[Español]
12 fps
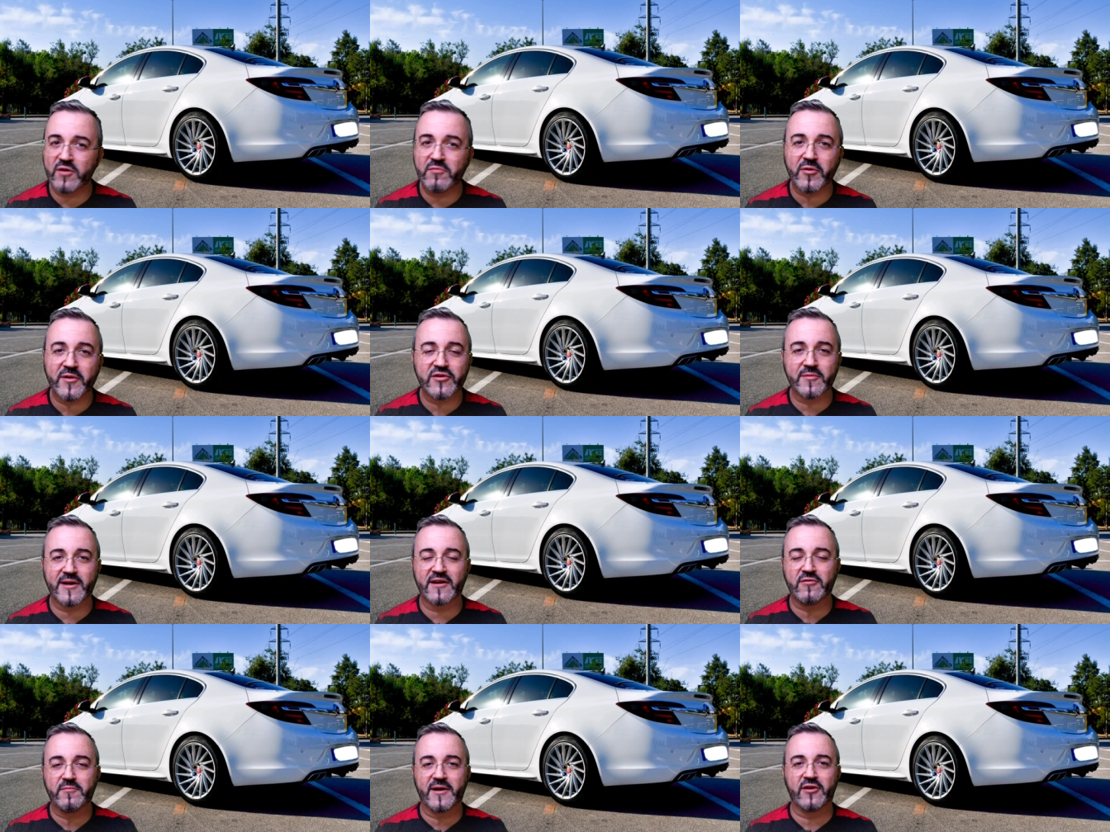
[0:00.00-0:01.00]
un buen momento
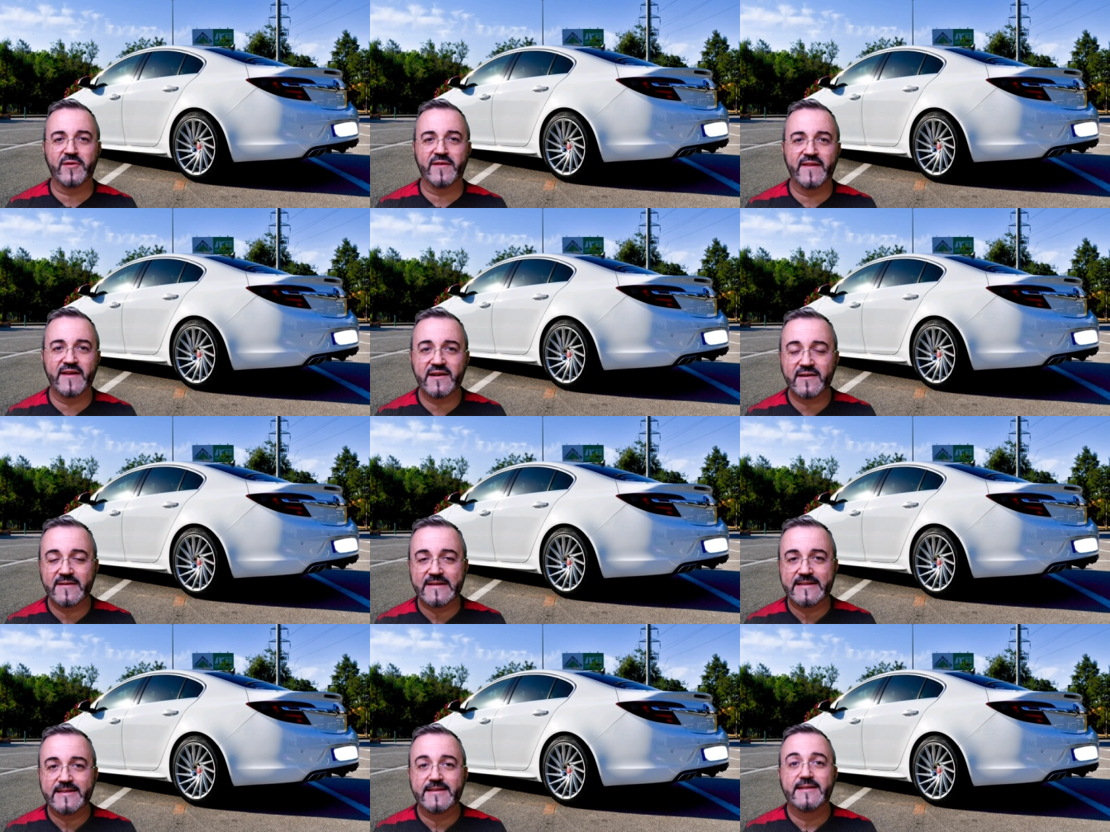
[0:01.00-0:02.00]
para comprar o vender.
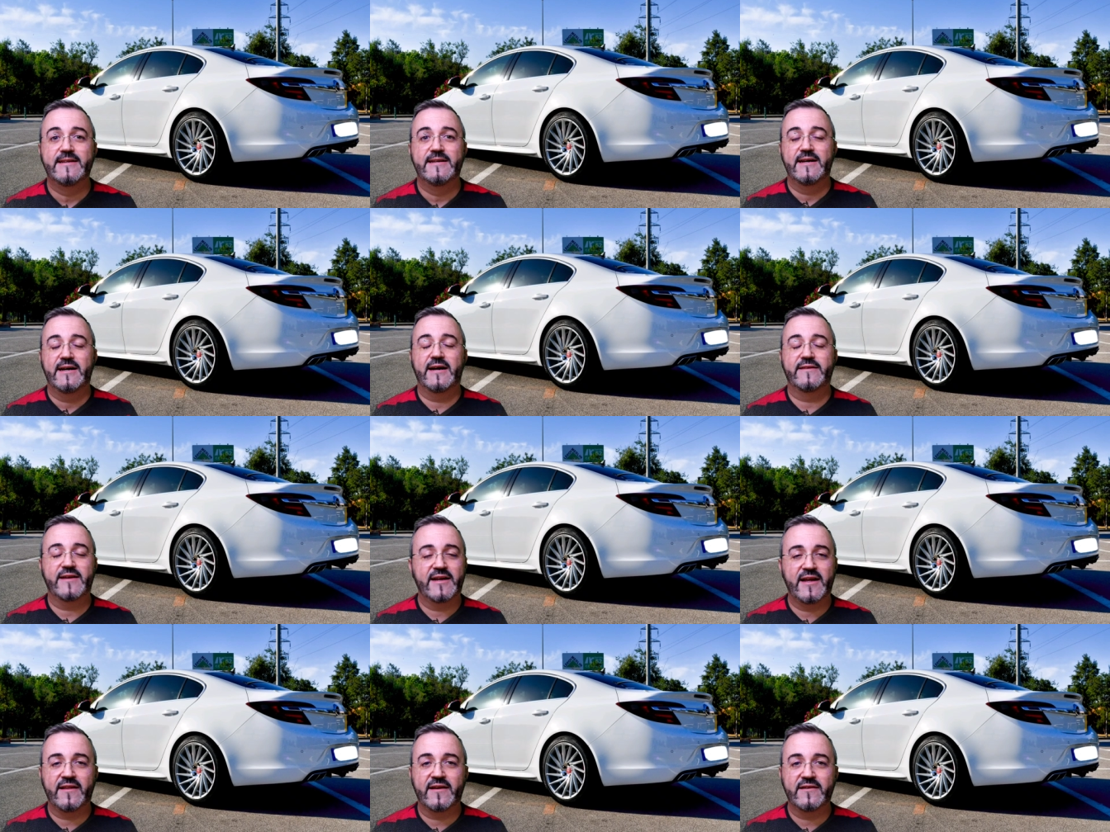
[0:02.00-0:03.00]
Así
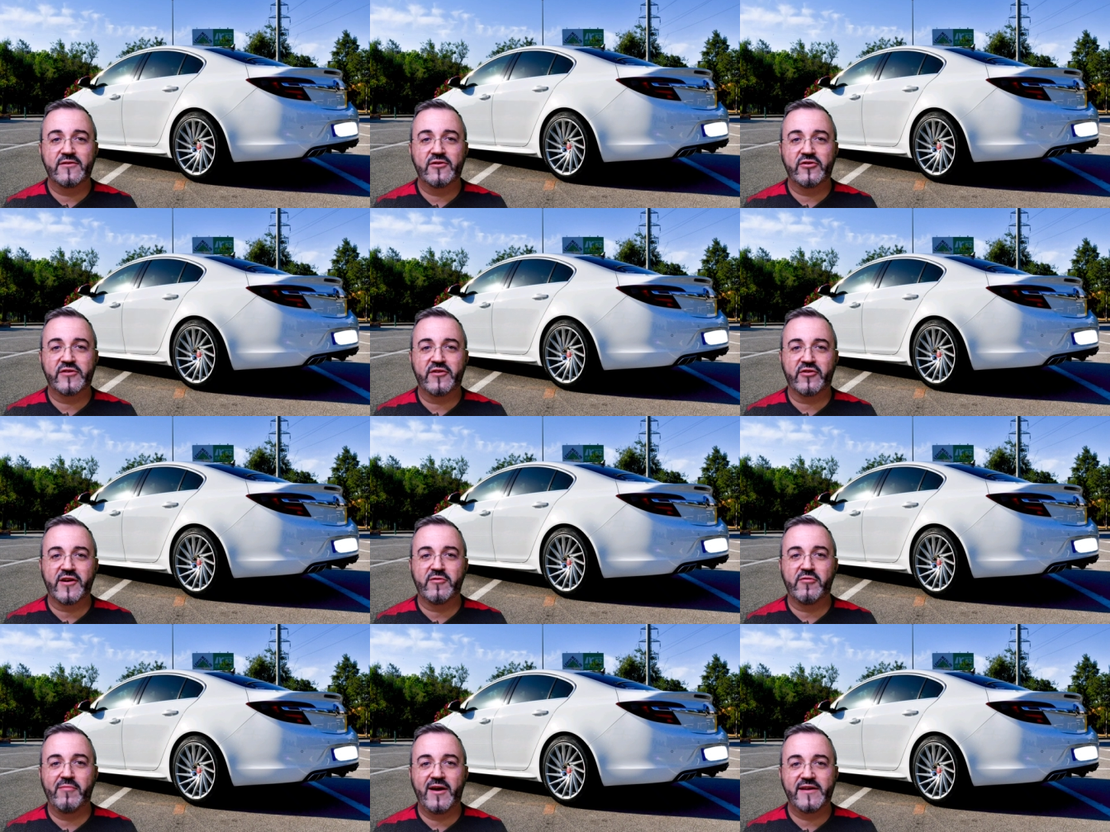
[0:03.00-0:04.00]
que nada, no nos
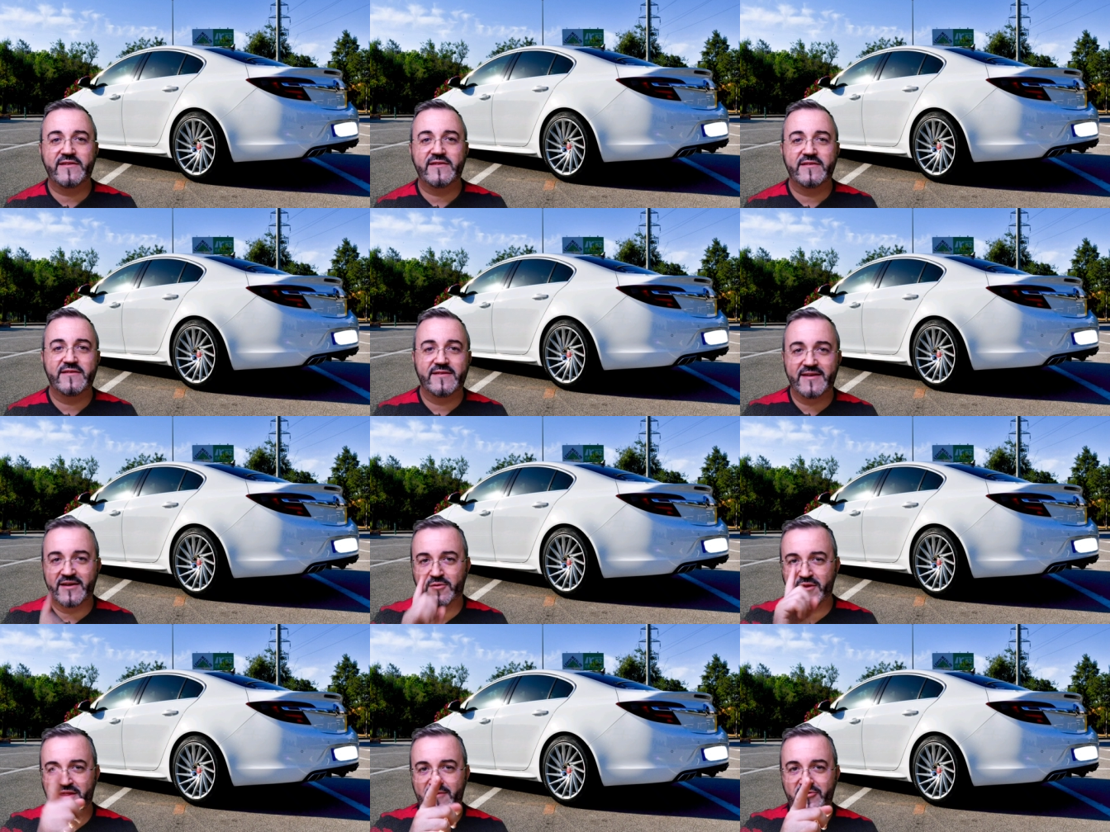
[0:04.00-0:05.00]
enrollamos más y
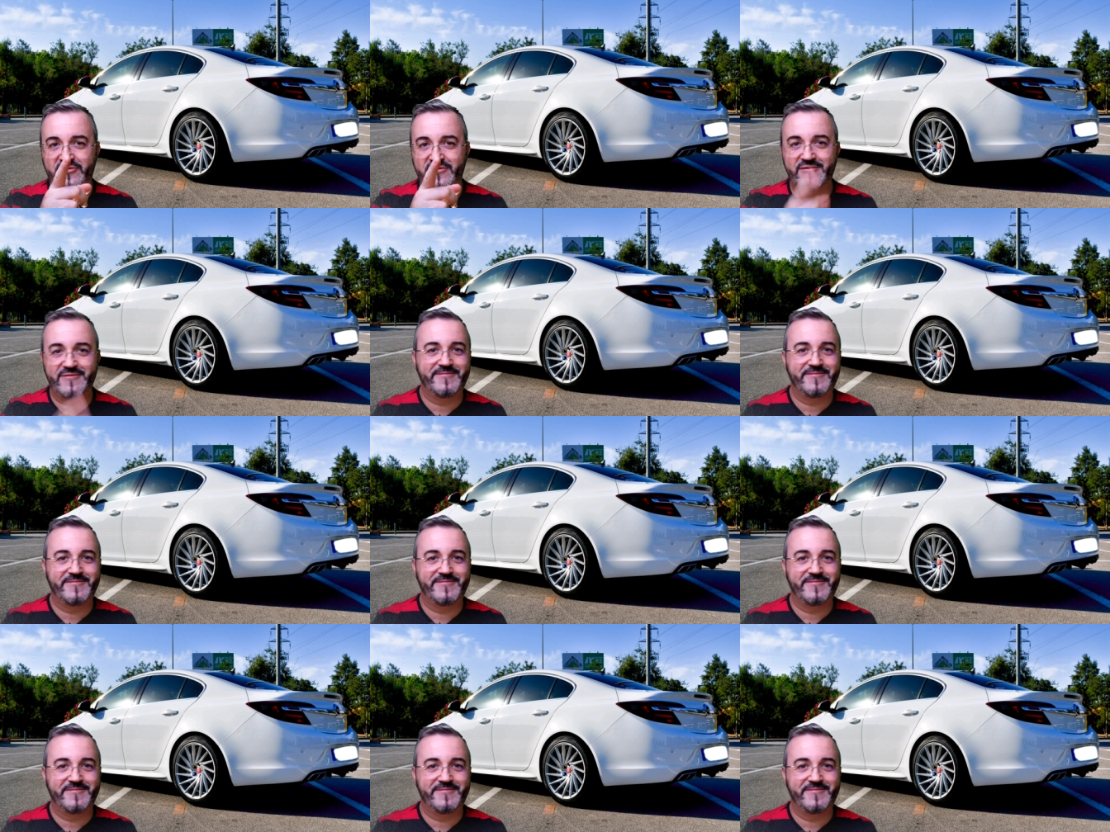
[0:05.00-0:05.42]
comenzamos.